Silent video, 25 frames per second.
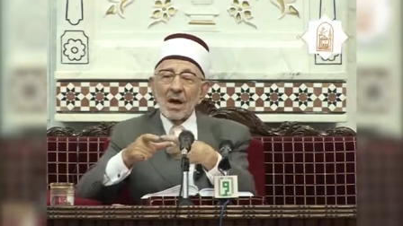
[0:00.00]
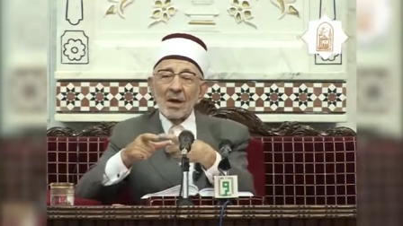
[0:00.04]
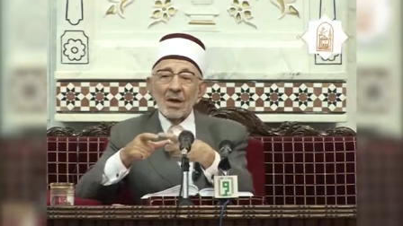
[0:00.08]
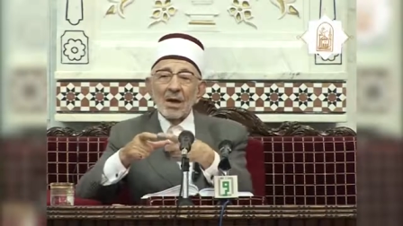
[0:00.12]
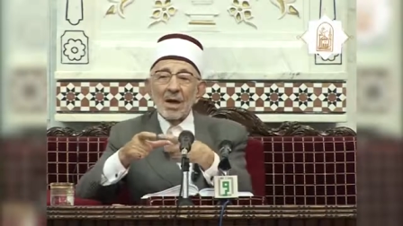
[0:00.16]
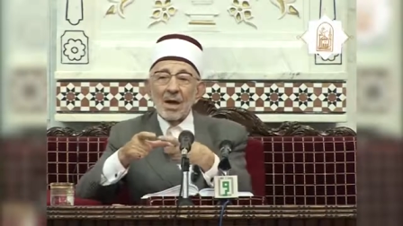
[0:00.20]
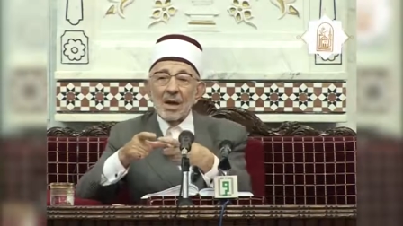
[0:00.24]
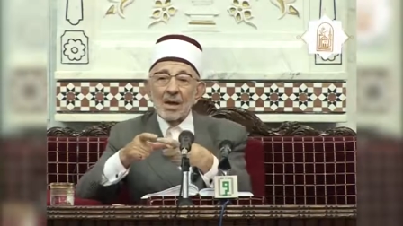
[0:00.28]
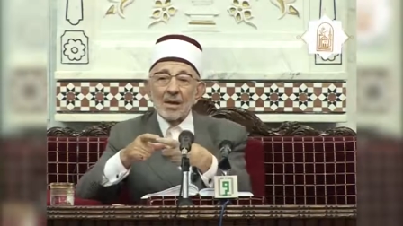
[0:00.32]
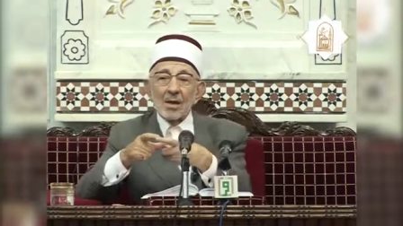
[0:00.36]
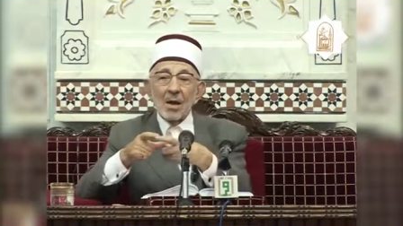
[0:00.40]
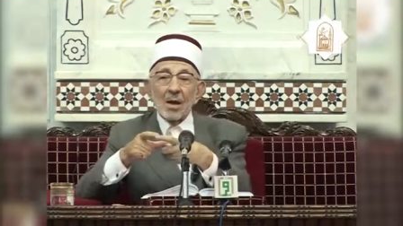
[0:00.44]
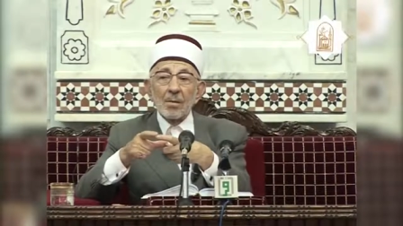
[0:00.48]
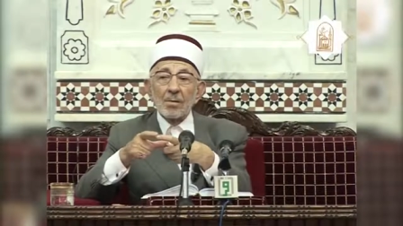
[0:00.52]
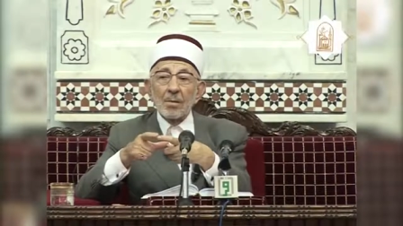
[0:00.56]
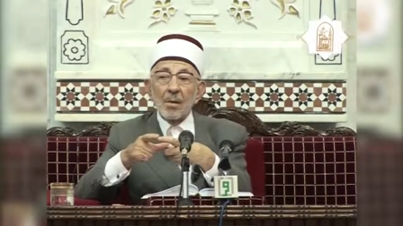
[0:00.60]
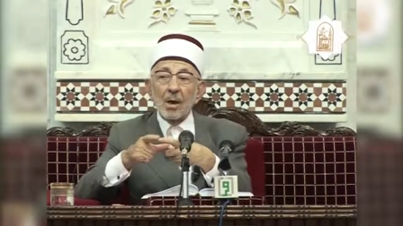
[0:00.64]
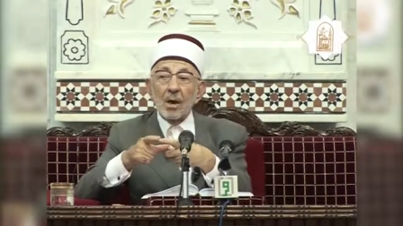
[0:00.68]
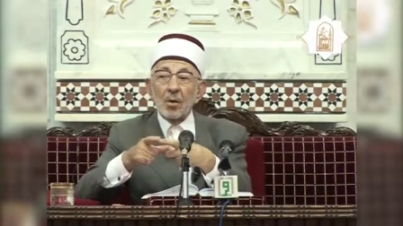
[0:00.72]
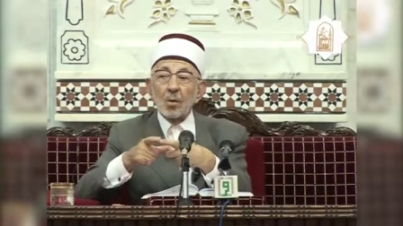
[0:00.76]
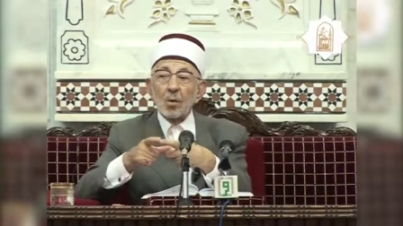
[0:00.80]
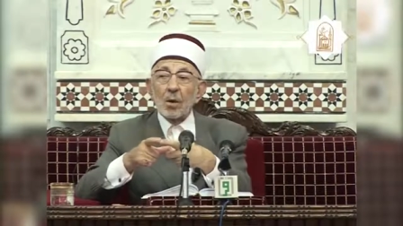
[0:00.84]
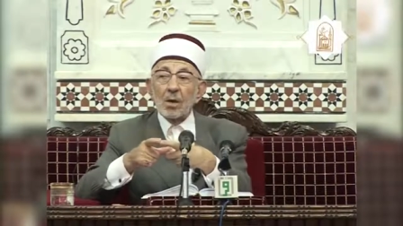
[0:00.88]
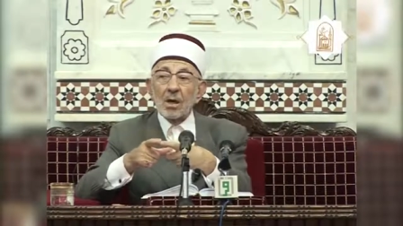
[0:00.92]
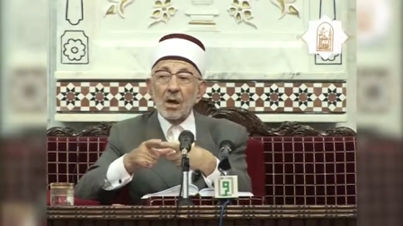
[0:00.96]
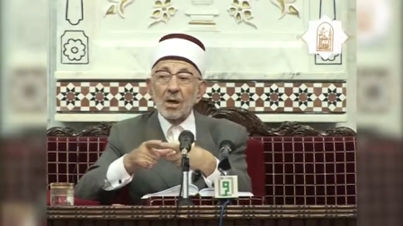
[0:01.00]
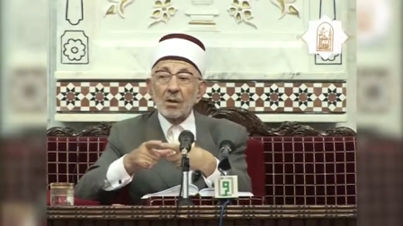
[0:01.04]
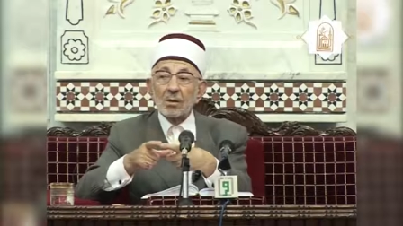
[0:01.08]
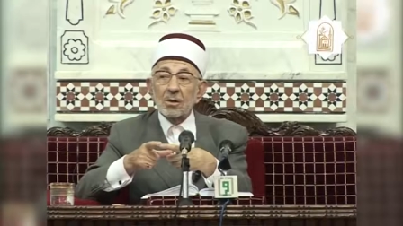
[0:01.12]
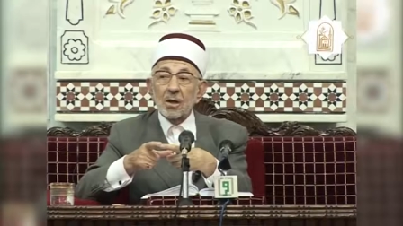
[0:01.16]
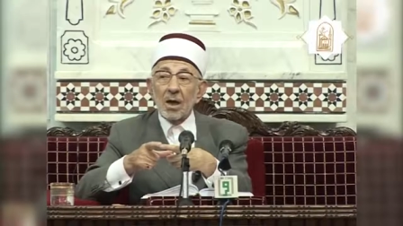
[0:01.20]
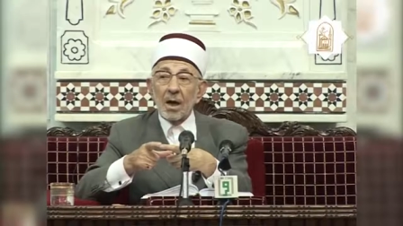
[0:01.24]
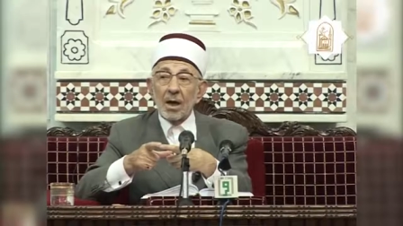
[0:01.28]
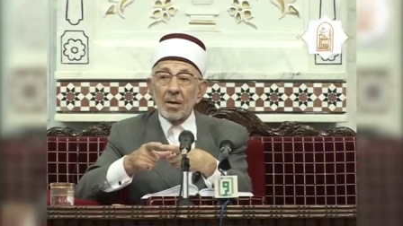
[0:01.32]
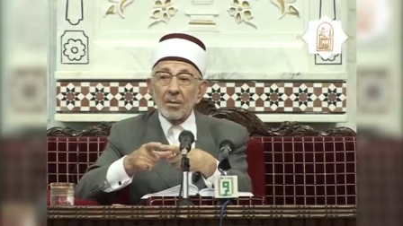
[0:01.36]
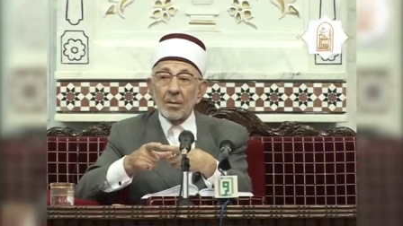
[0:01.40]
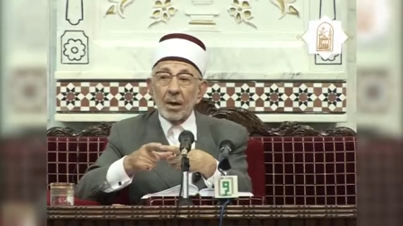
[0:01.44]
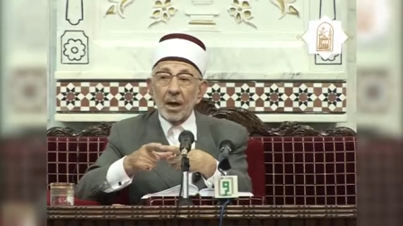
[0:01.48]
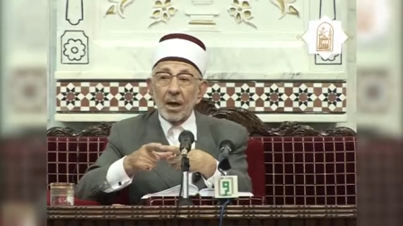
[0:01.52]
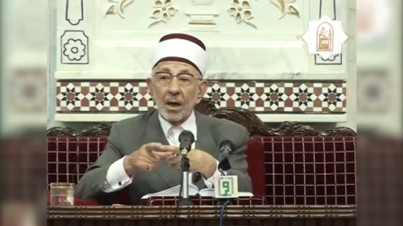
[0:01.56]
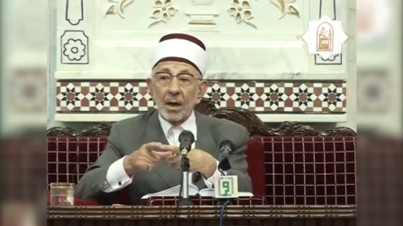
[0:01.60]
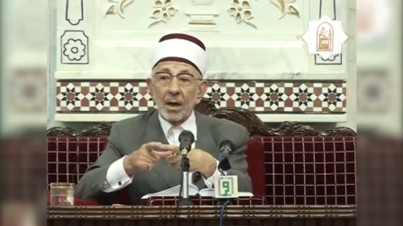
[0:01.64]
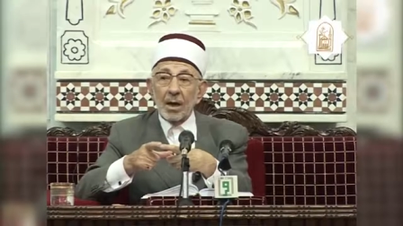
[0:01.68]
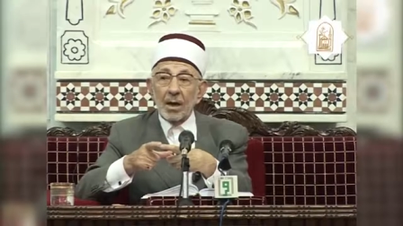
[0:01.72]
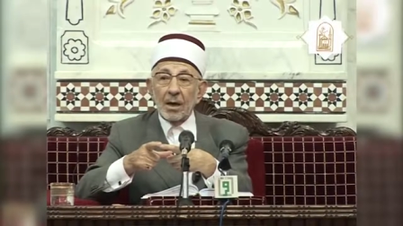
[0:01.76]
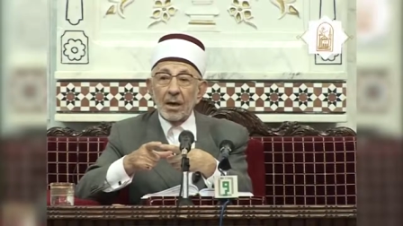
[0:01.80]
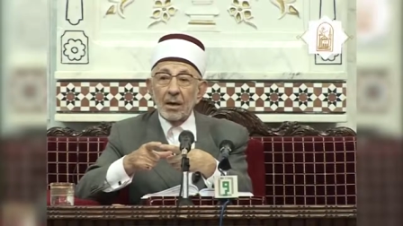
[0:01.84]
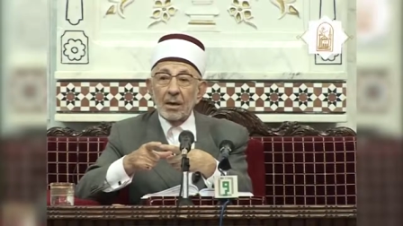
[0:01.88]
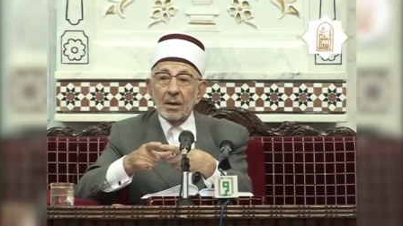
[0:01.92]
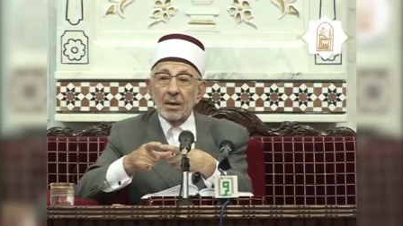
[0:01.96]
على هذا المحور
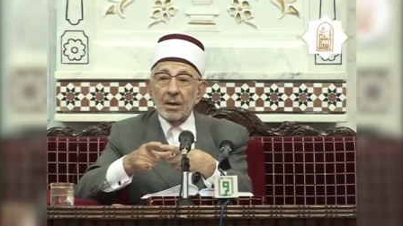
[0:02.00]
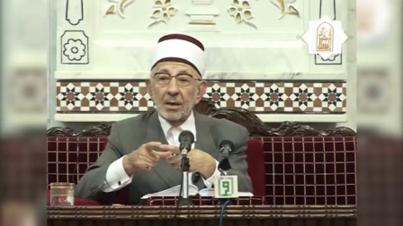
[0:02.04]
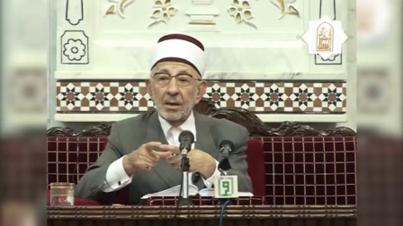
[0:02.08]
الجامع